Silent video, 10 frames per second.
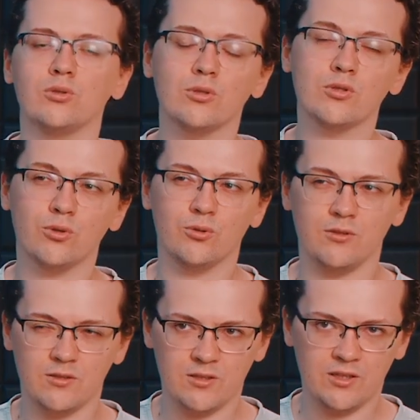Первая
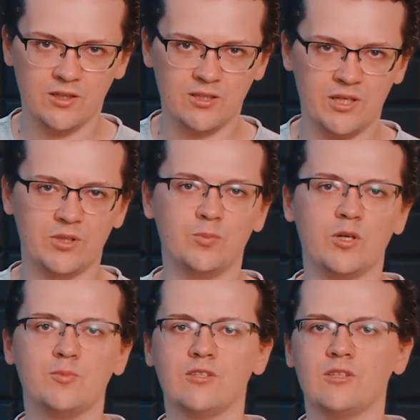ошибка,
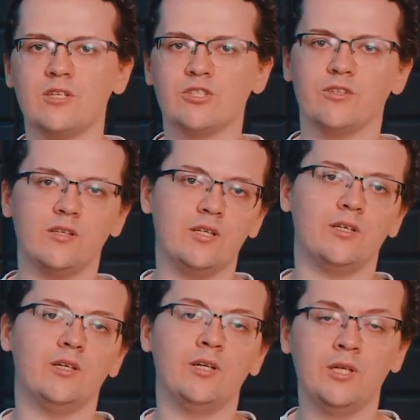которая, скажем так,
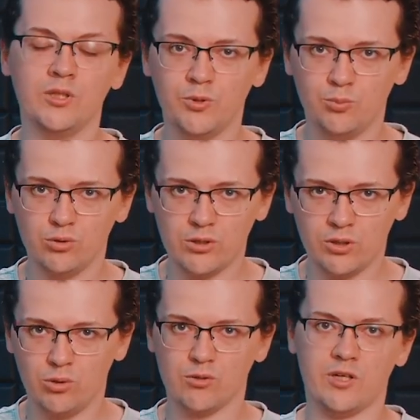достаточно
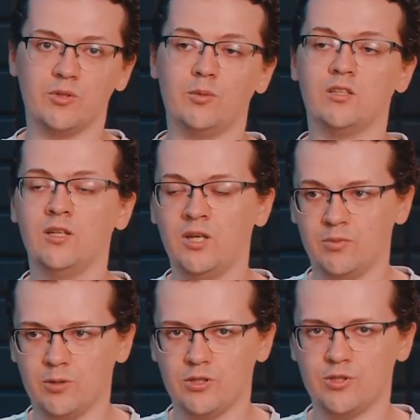существенная, это
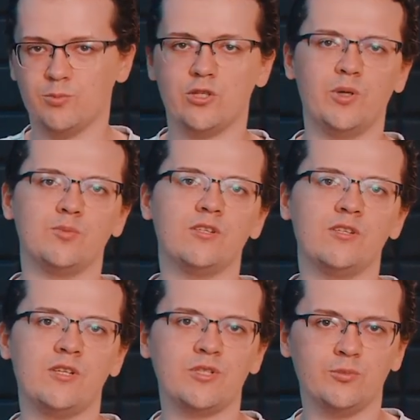тест а, в
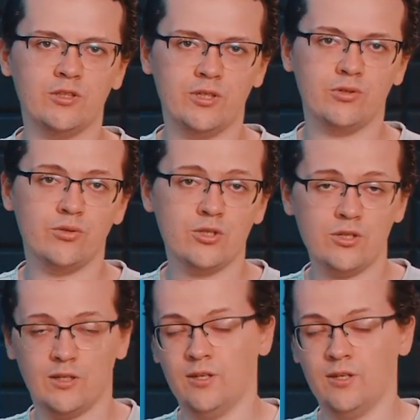открытом стенде,